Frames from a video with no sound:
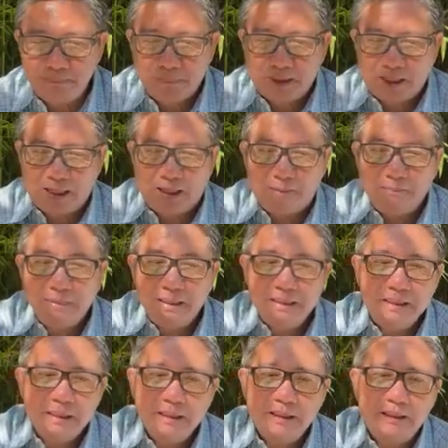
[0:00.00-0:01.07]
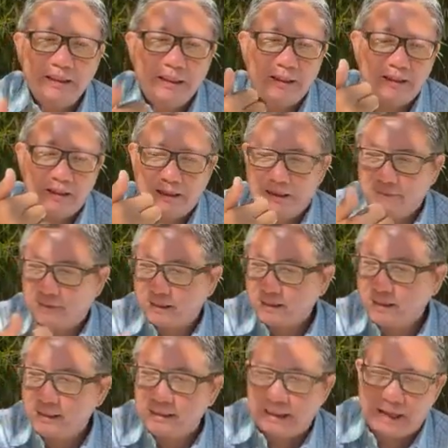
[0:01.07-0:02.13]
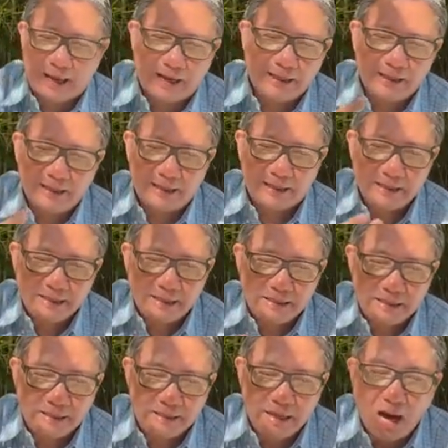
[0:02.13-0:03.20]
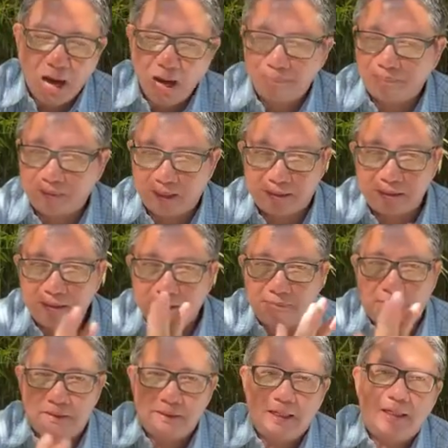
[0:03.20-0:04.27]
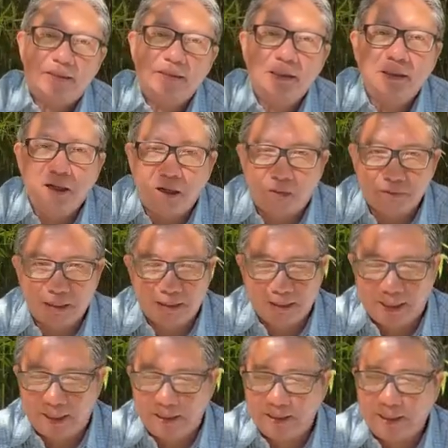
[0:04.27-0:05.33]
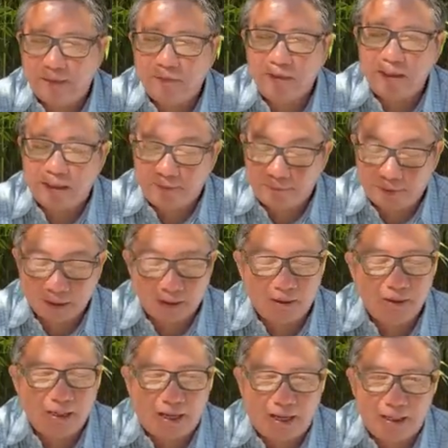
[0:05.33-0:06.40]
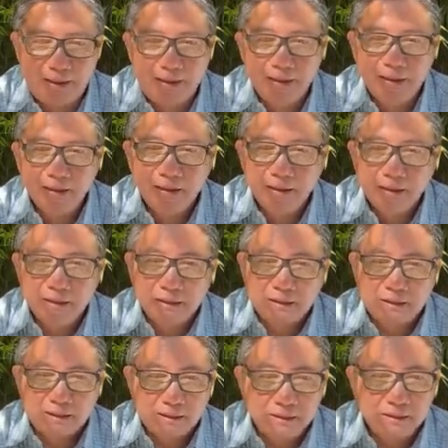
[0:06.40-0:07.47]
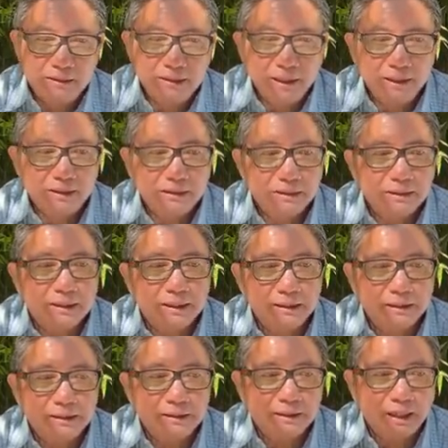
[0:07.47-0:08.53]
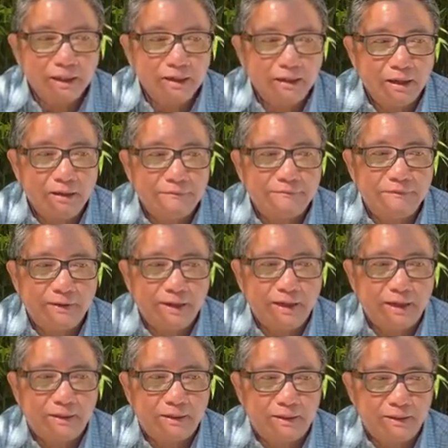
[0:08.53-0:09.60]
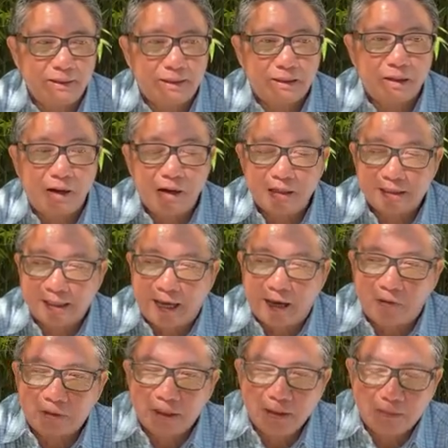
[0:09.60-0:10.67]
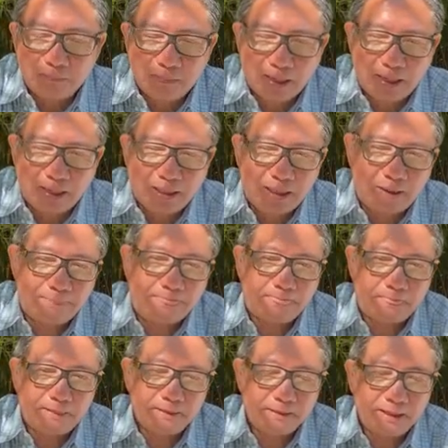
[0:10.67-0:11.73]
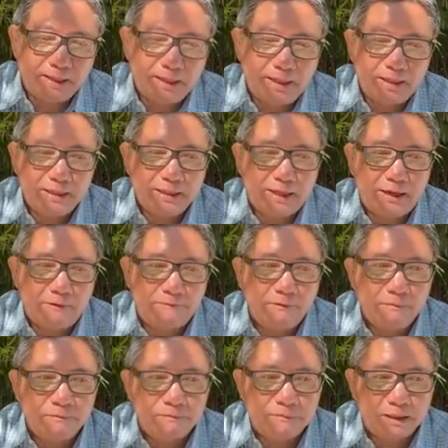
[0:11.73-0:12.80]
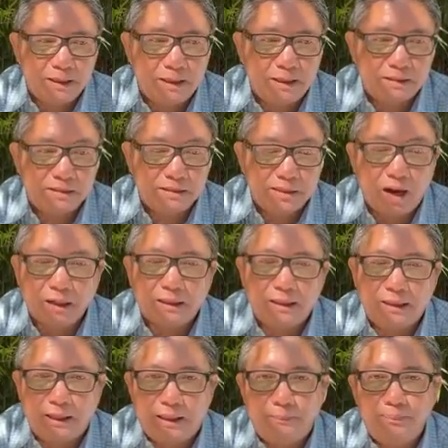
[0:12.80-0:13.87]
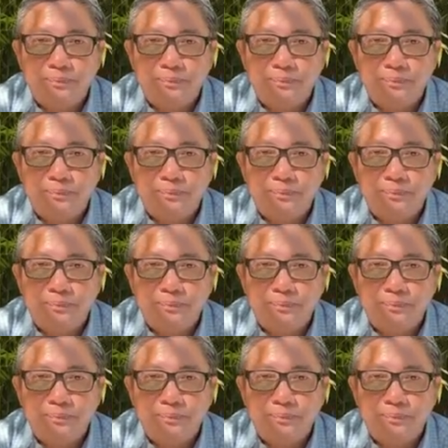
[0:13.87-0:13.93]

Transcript: à, ờ, minh dương hay là hoặc với lạc hay là cái gì gì đó kiệt chưa bao giờ xưng hô trên này nha quý vị phải coi lại nhưng những cái ờ, phe gọi là con cháu của thiên ma đó ở vào phút uh, chót này nè